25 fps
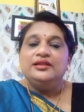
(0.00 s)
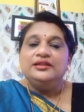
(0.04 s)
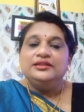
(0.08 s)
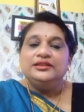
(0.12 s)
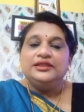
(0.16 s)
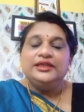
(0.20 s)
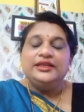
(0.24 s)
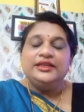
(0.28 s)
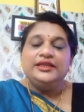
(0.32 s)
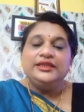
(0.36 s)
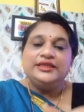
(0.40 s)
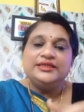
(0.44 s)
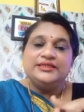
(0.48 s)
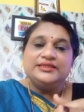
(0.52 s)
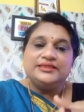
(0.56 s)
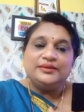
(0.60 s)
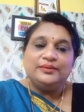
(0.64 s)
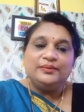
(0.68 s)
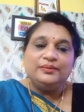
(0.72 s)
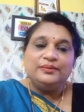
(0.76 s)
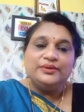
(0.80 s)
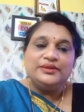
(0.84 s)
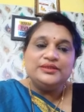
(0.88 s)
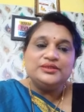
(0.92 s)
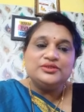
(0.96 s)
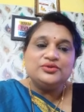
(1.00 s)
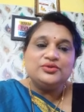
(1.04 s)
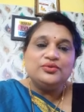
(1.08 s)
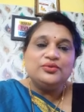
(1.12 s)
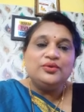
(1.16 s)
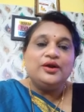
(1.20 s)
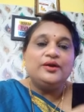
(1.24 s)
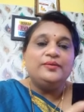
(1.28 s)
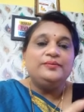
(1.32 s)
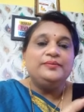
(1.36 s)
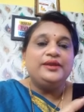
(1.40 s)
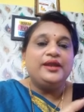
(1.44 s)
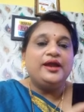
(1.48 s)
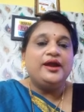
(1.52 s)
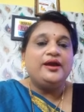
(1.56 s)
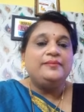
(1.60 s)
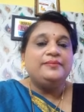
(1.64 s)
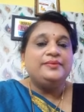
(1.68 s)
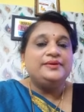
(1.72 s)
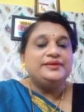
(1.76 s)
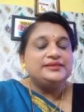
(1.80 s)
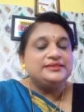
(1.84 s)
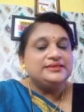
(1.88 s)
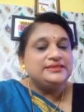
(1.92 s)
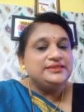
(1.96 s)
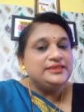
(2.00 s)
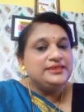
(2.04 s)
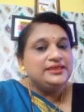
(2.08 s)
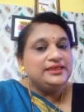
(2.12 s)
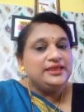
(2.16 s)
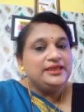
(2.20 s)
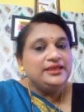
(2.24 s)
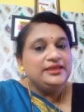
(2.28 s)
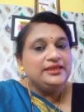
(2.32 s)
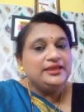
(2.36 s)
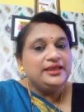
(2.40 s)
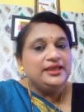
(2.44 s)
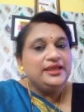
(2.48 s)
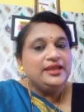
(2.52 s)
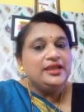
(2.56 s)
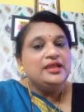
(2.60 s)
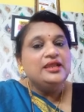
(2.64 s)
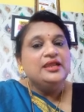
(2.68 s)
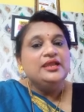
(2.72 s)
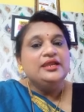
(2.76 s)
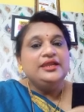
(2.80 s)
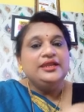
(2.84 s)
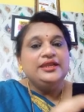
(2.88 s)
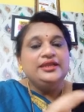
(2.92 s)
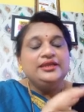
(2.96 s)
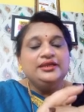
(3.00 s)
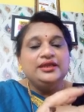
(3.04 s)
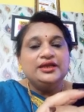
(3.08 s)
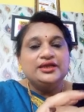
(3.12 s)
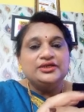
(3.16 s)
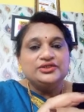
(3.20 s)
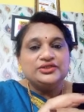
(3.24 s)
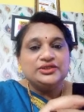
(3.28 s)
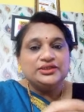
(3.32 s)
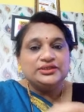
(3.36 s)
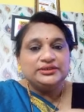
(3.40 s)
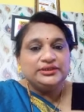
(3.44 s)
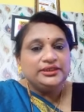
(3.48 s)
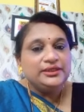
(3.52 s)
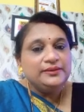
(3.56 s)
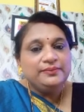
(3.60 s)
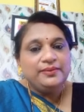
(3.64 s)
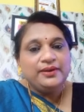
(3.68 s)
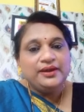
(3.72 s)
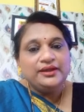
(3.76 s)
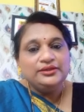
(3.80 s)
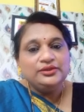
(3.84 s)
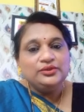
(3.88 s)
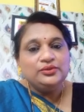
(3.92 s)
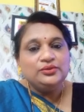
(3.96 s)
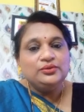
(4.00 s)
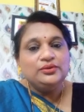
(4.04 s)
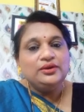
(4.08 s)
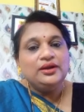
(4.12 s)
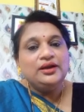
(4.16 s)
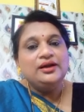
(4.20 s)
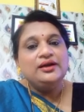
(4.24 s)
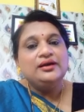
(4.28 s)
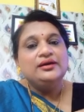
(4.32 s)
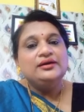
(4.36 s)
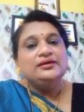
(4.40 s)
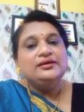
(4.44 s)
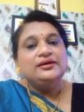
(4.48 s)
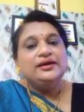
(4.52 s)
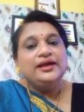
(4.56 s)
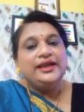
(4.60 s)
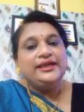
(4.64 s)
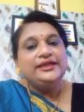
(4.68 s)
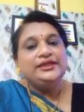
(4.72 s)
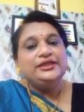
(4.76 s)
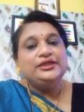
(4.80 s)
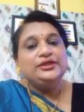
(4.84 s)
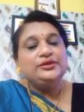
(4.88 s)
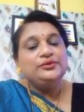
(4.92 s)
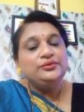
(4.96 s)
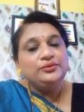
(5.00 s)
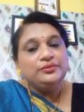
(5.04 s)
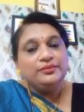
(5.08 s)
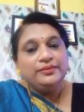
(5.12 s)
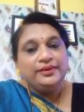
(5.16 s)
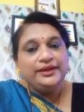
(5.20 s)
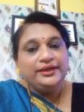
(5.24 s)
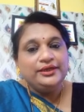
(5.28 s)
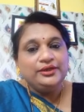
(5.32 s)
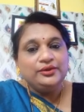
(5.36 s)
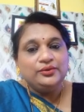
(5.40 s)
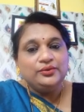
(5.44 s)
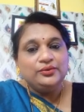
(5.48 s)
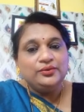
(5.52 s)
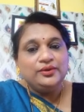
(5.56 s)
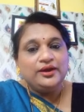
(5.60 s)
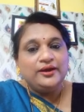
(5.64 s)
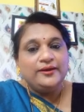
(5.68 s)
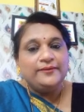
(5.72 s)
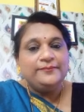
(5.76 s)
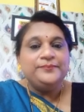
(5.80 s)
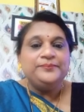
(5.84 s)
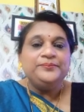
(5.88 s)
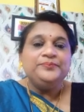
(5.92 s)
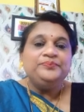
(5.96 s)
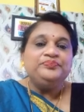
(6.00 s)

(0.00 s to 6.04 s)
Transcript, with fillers: तरह के सिम्बल्स को हम यहाँ पर सीखेंगे इनका शक्तिपात होगा एट्यूनमेंट होगा